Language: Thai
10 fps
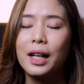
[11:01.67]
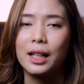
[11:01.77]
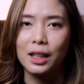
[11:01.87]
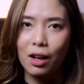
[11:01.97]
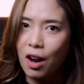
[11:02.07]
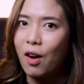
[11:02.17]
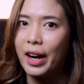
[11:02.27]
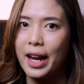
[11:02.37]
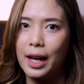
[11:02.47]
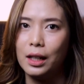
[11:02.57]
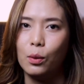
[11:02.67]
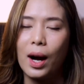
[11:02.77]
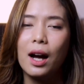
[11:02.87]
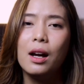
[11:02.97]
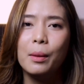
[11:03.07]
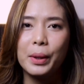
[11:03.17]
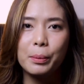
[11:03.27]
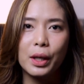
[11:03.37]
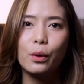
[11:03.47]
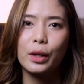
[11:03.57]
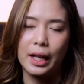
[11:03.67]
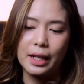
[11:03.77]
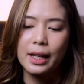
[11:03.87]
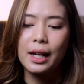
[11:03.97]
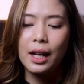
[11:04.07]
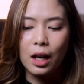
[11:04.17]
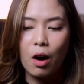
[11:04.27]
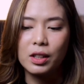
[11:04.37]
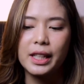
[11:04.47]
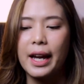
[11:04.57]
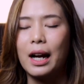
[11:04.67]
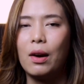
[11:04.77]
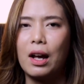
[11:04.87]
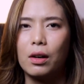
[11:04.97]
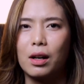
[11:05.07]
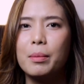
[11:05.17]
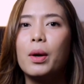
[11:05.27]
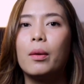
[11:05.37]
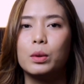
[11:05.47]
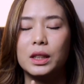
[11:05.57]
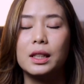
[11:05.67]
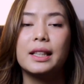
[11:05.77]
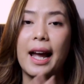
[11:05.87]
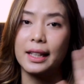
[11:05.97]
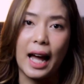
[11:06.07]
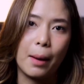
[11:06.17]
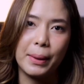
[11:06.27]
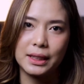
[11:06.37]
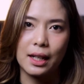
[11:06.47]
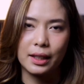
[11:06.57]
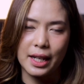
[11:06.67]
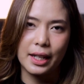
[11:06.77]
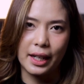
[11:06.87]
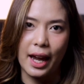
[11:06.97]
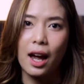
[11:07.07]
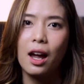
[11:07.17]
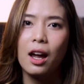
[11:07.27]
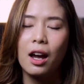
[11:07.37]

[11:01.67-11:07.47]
อนๆอ่ะต้องลองเองหรือว่าเพื่อนๆคนไหนที่ลองใช้เขาแล้วแล้วก็มีความรู้สึกแตกต่างไปจากติ๊กอย่างเงี้ย